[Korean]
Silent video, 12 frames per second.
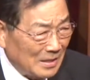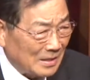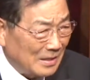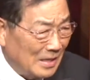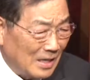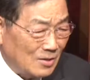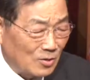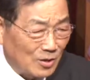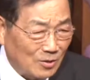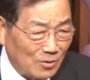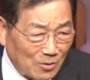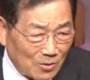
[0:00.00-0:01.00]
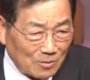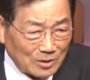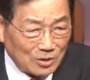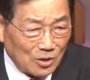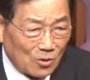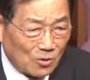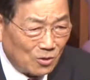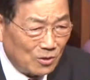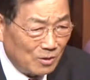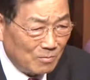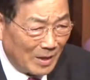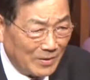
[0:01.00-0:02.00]
일할 수 있도록
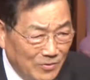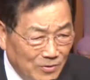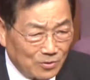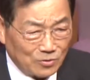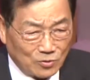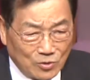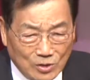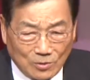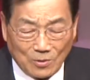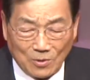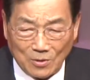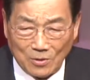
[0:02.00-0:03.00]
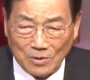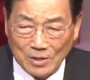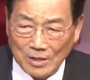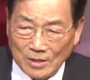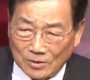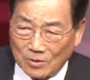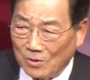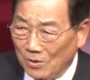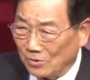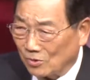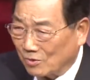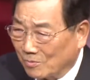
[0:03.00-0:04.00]
여건을 만들어 주시고
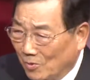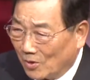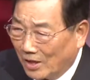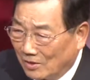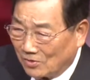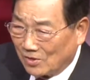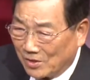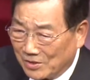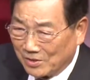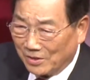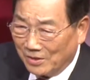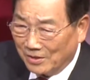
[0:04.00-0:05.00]
또 축복해 주셔서